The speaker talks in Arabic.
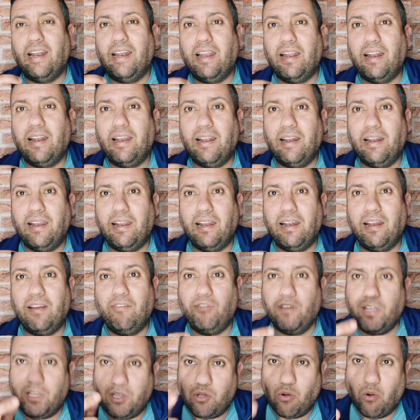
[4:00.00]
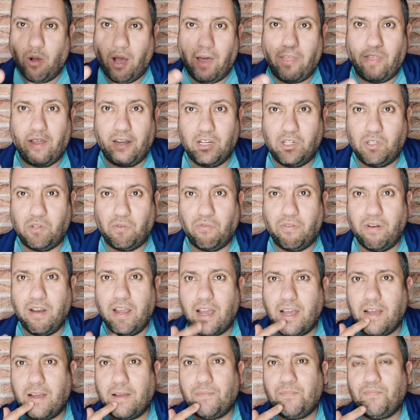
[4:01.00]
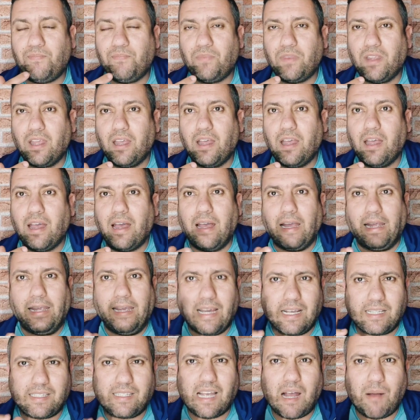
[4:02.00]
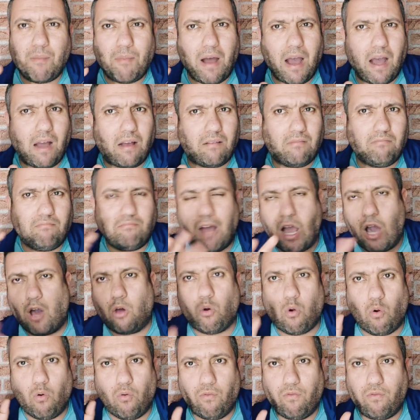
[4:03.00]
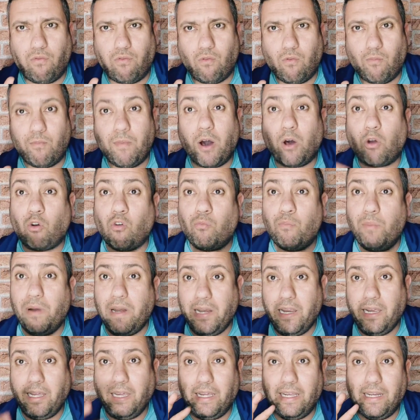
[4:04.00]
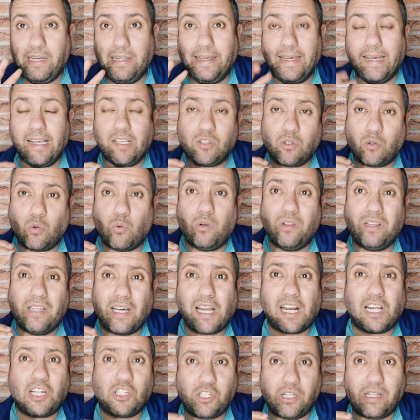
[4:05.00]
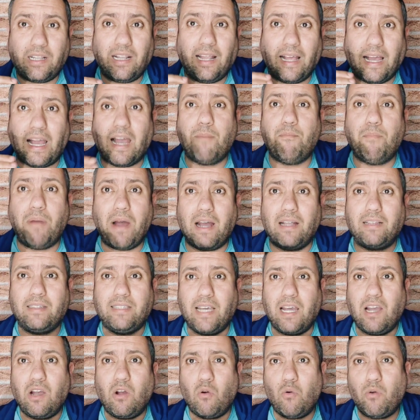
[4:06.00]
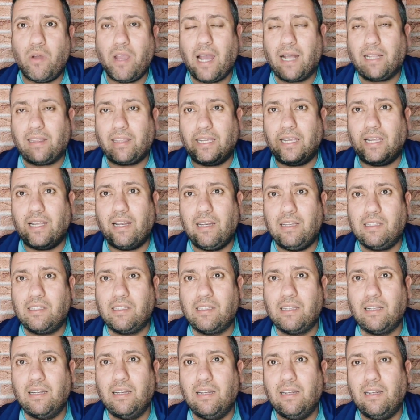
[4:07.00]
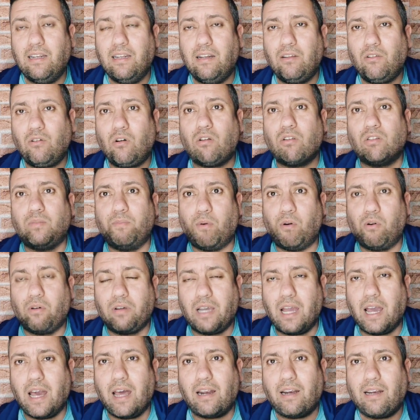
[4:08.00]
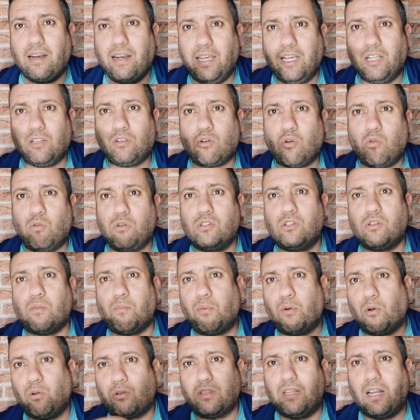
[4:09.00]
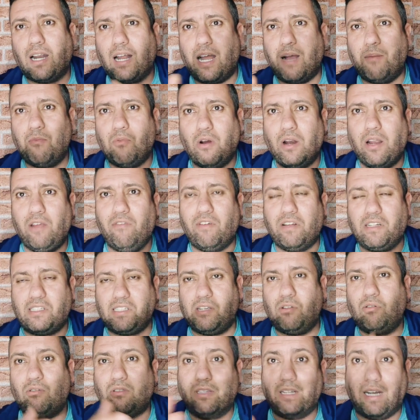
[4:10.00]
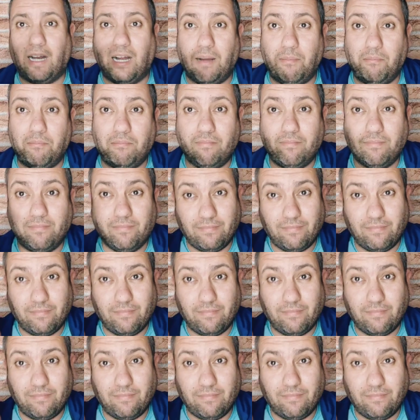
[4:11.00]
الفيديو هذا اللي شفناه قسمة معروف معروف باللي حيلي اسكو لدرجة الغباء نتاعو يعطيه الكونت بونكار الايطو يصب له الدراهم ولا يفرسي له الدراهم